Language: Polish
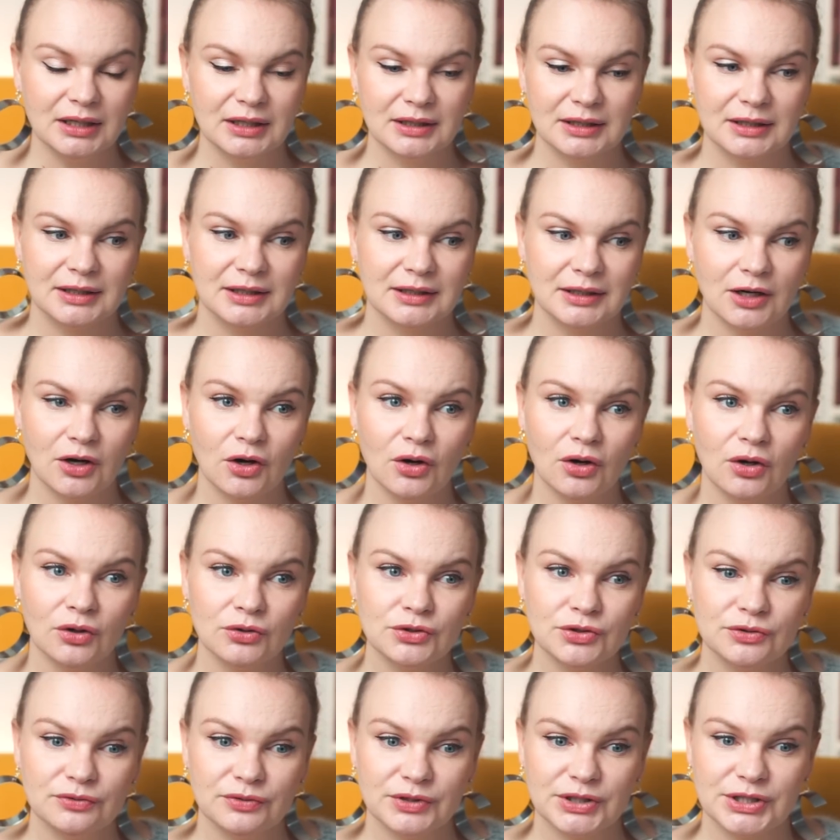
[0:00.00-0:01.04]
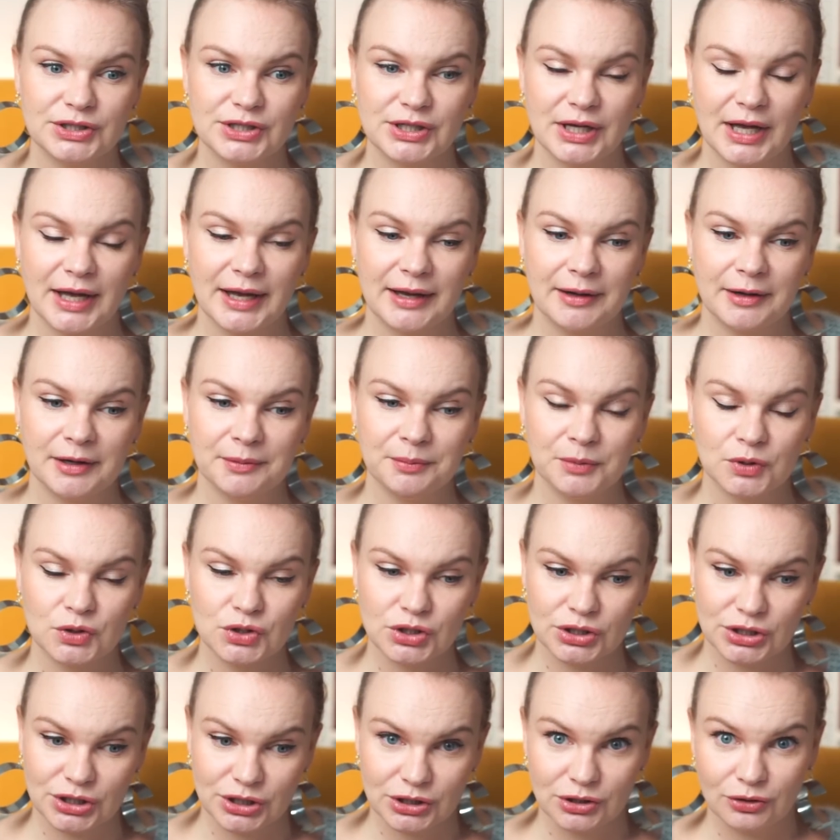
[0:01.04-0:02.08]
E, oczywiście
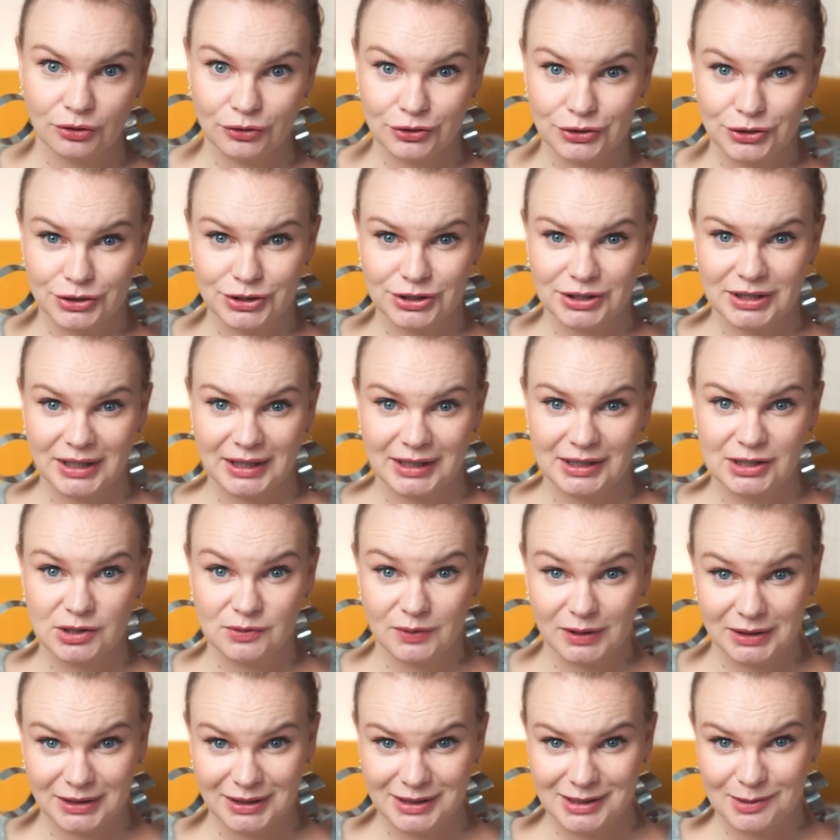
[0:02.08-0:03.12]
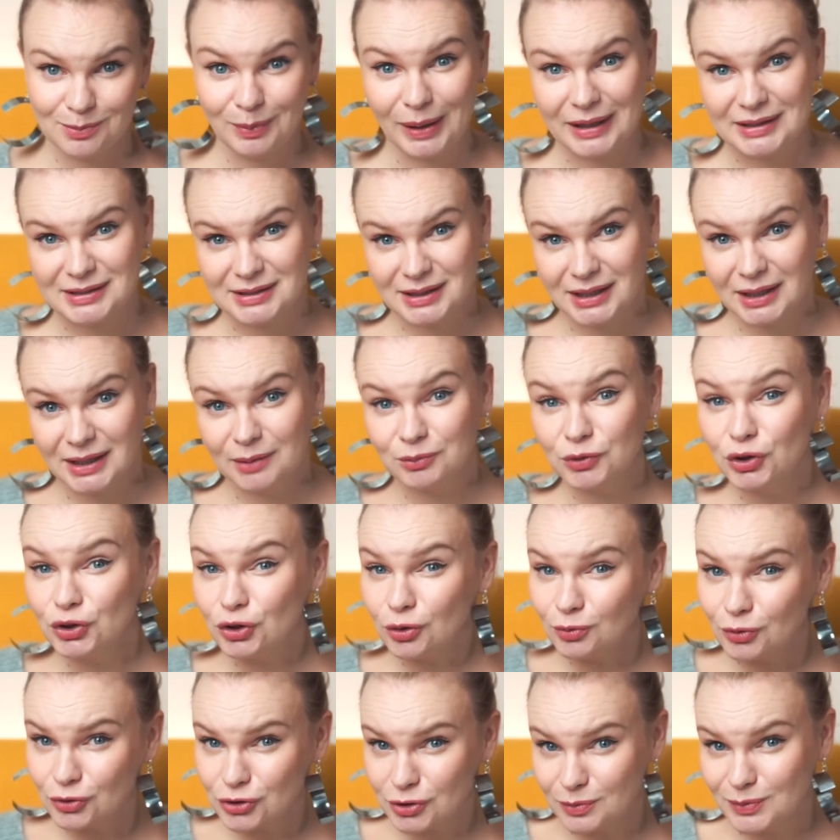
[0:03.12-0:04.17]
możecie nosić taki sweter z paskiem i
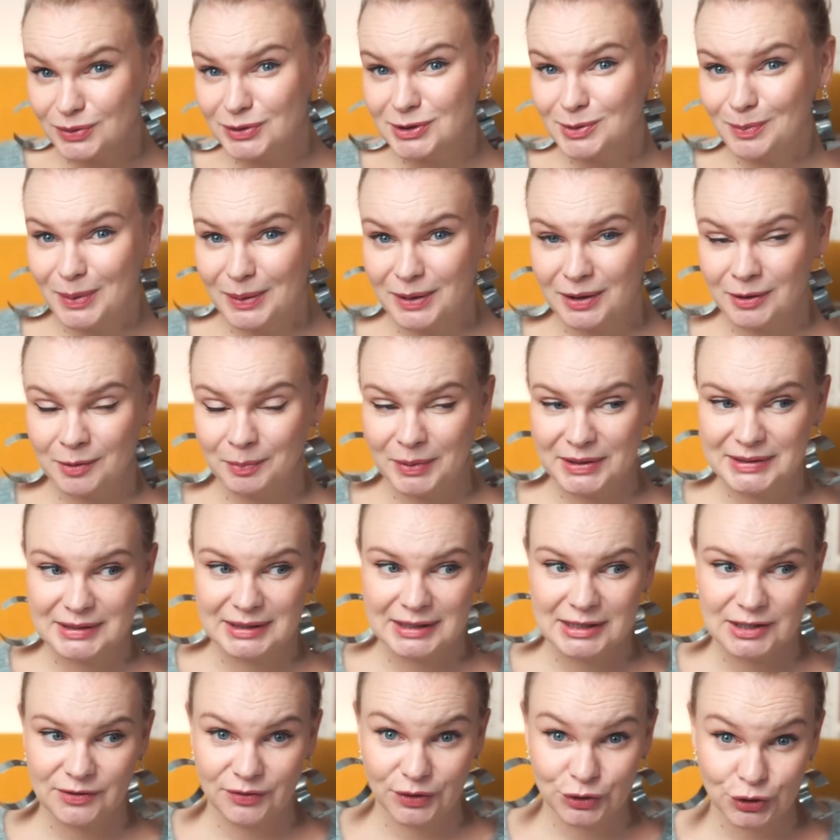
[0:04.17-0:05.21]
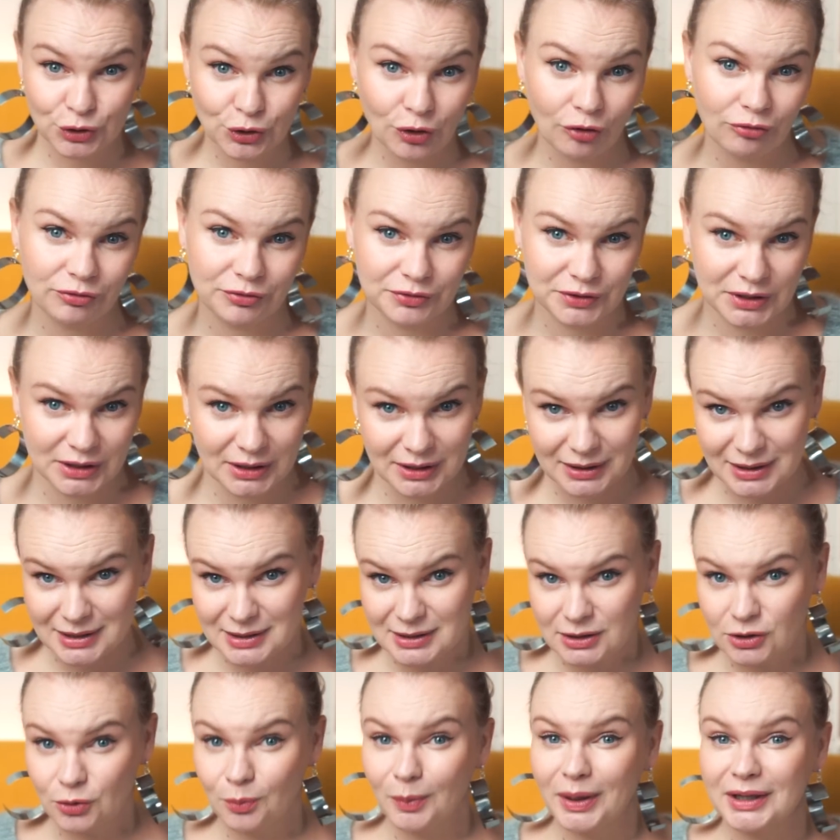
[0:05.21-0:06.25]
to może być e, pasek swetrowy, wtedy
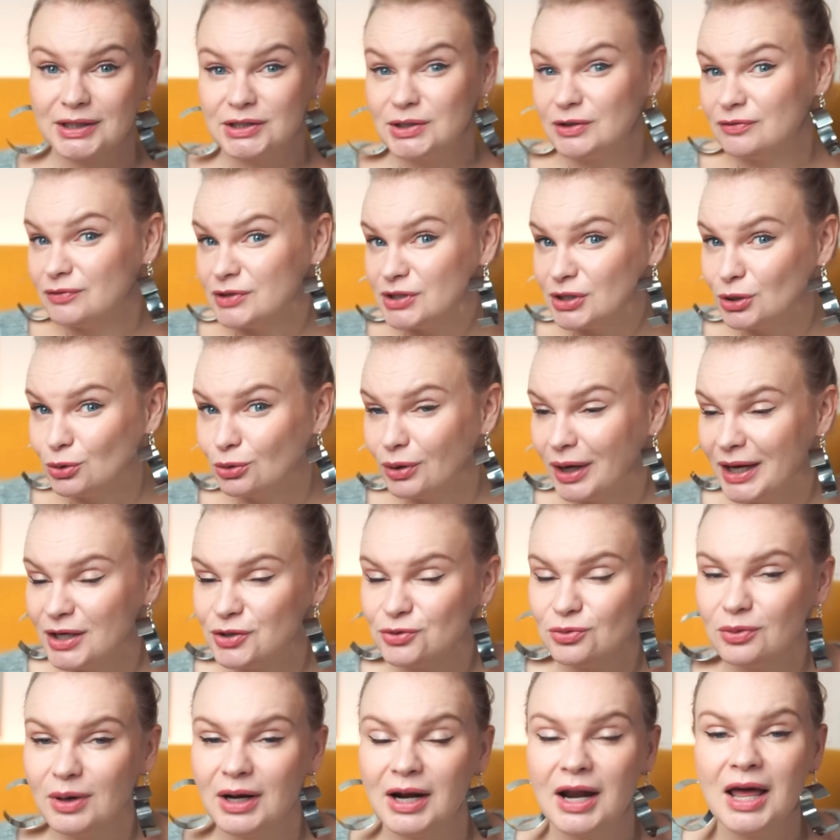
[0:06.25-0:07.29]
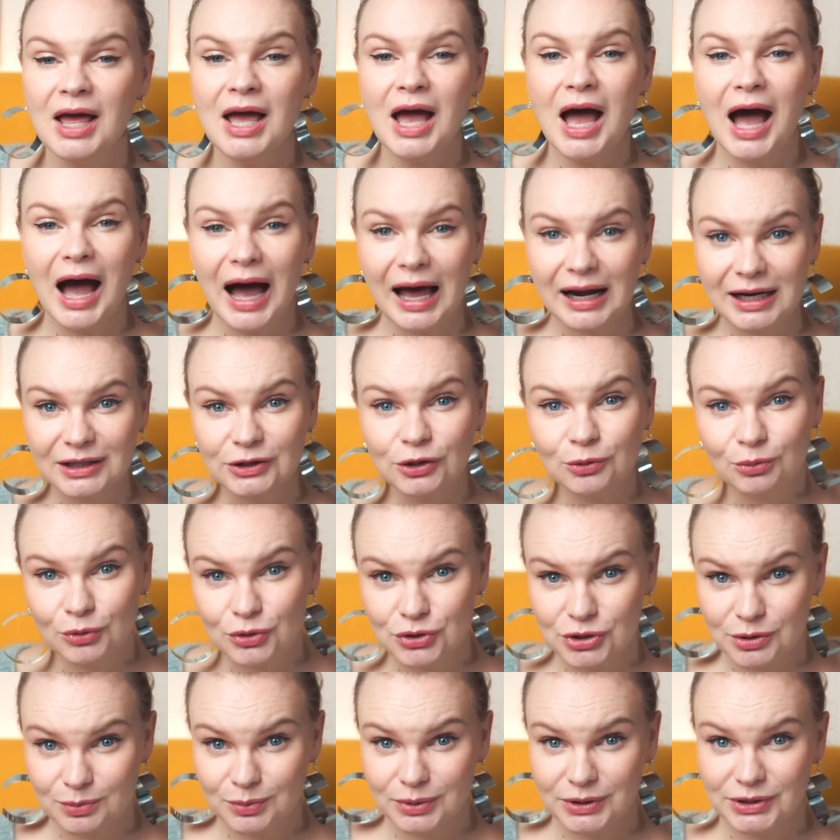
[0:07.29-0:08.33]
jest to bardziej w stylu casual, ale to
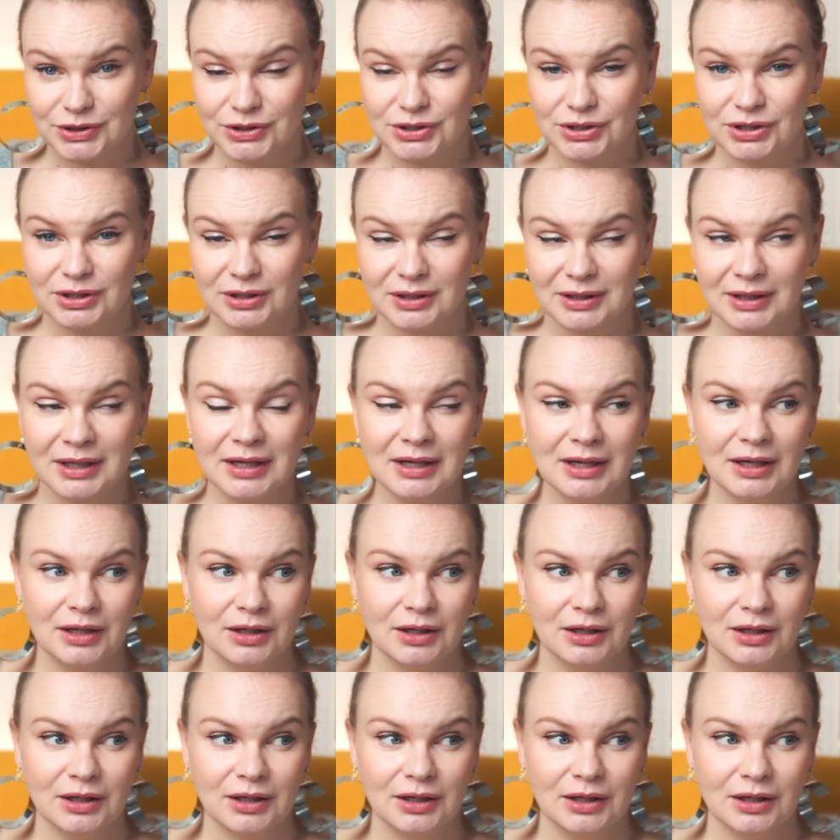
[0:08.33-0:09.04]
może być e,